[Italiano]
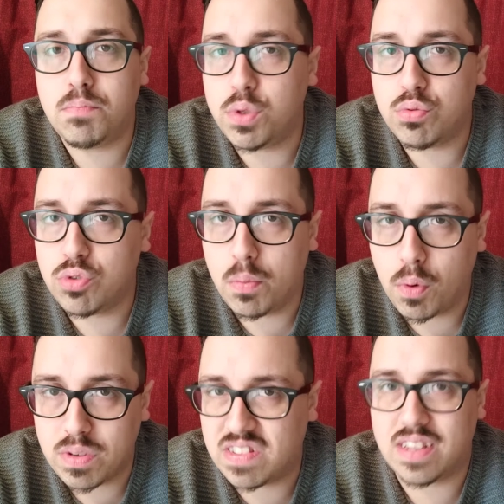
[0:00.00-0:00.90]
più
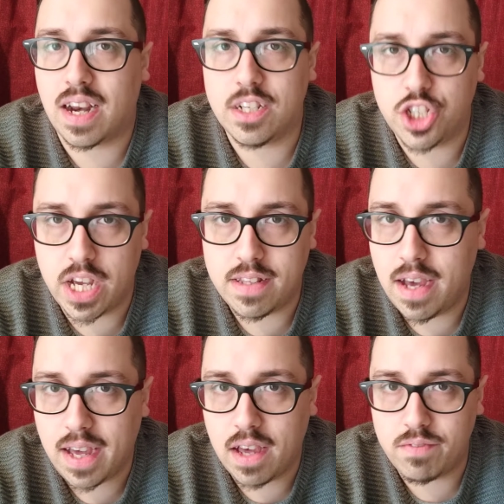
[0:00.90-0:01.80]
dopo questa
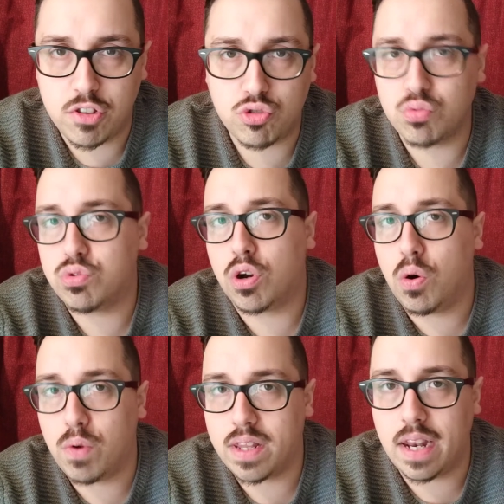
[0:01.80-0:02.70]
tragedia che ha vissuto, no?
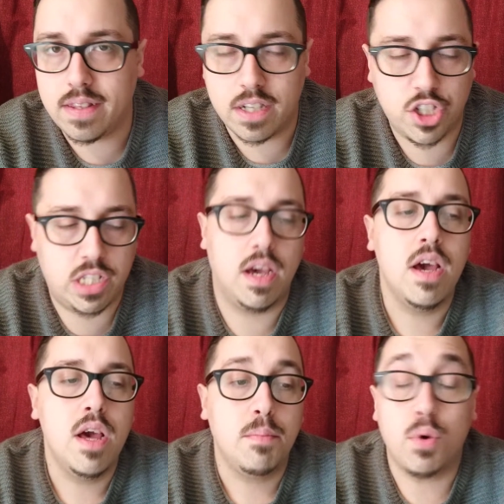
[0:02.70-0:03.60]
una delle tragedie
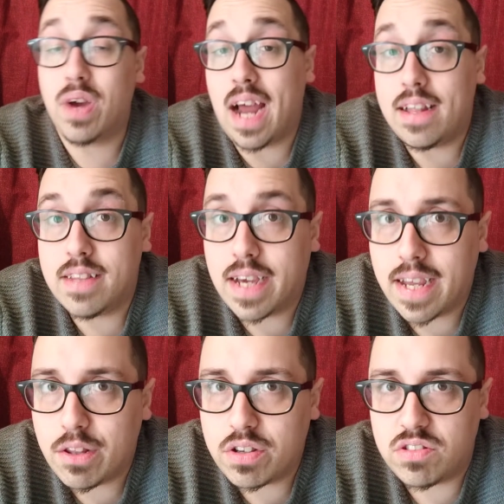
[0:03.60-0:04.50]
più grandi
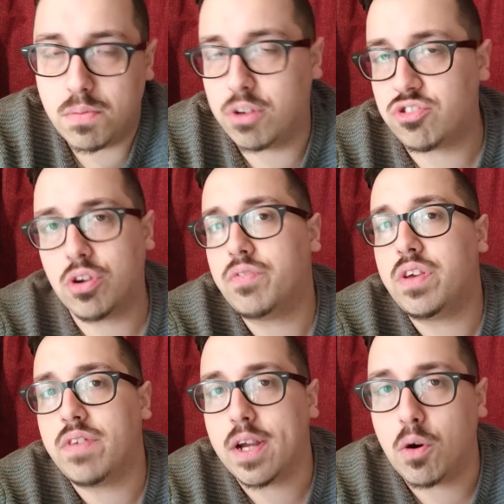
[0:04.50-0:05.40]
credo che si possano
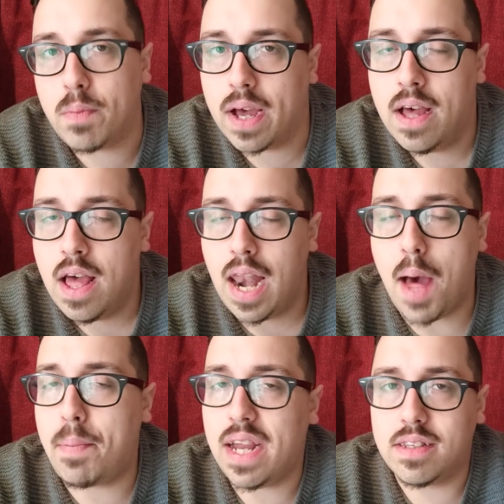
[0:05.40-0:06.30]
vivere come
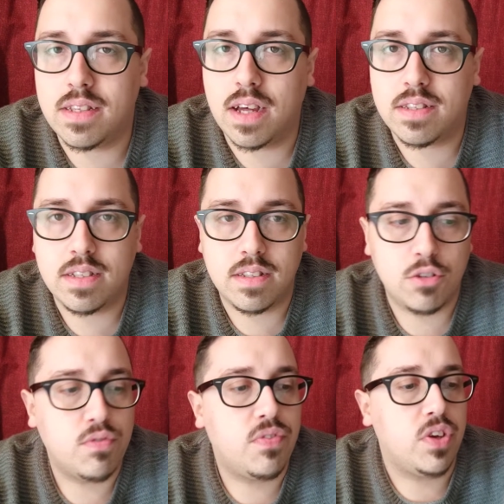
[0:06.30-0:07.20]
la perdita di,
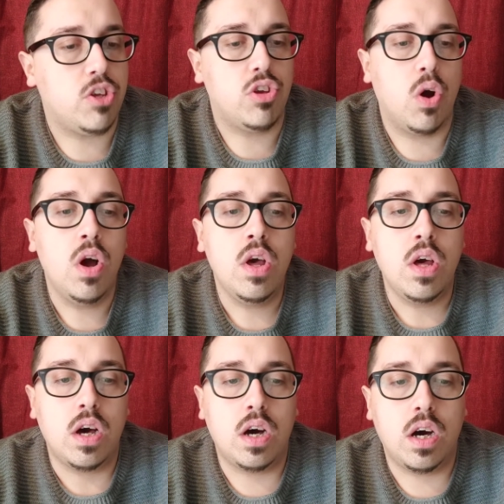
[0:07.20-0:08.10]
di un figlio.
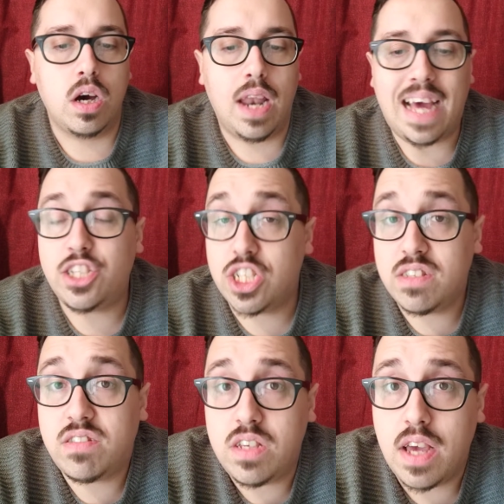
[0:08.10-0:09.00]
Uh,
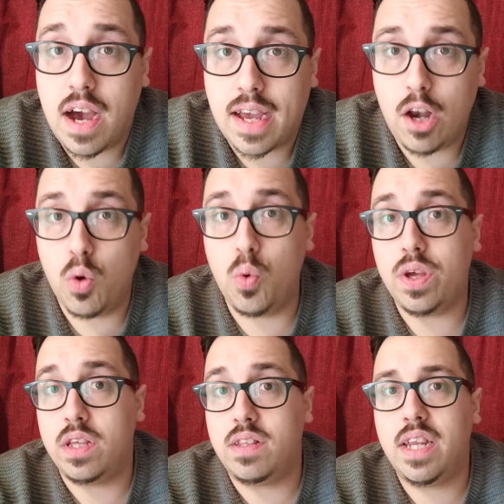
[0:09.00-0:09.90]
l'agenzia che
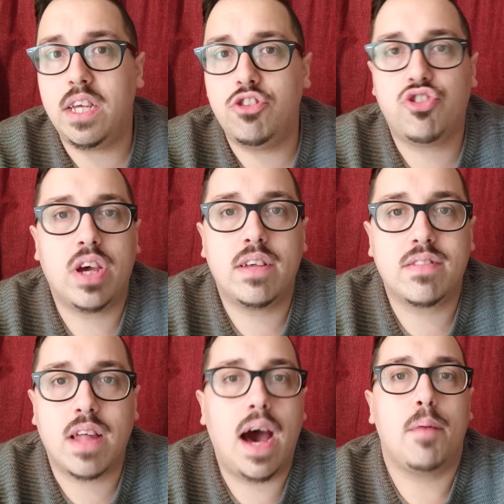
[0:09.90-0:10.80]
lui dirige
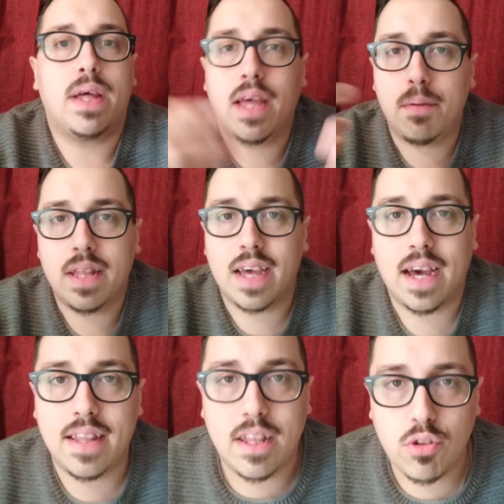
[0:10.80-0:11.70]
sta praticamente
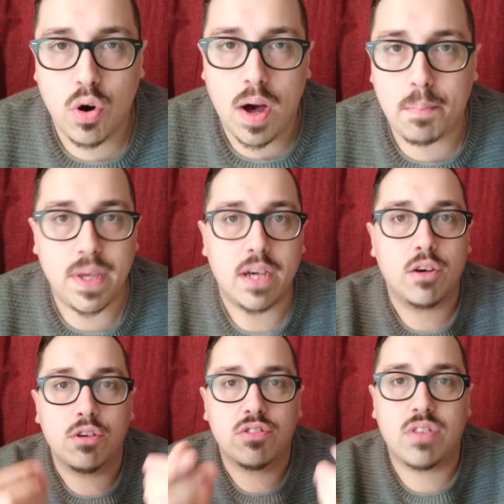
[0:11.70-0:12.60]
cadendo a
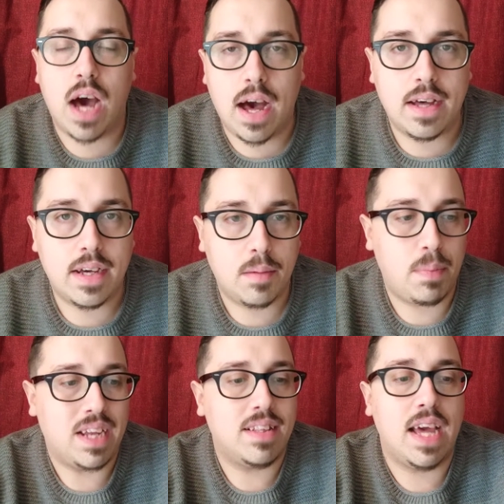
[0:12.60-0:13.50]
picco, sta uh,
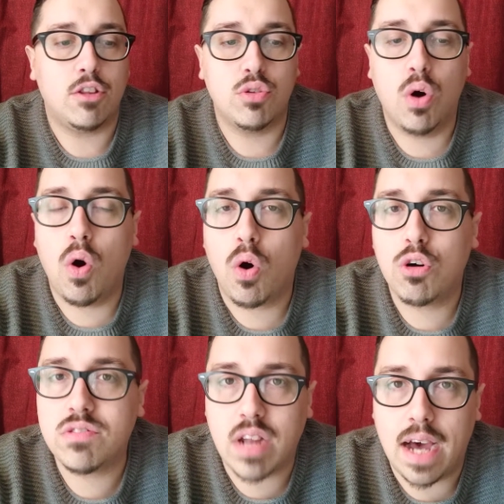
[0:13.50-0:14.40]
perdendo
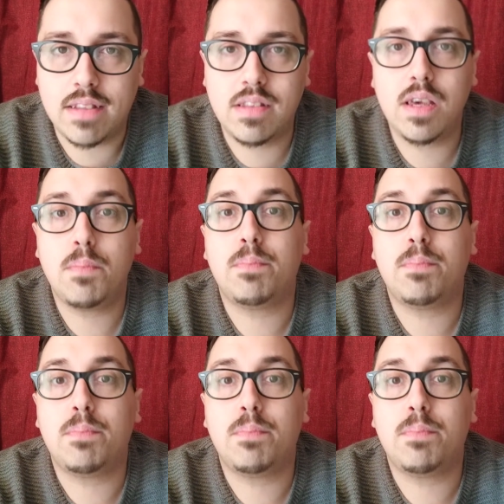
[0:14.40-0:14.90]
contratti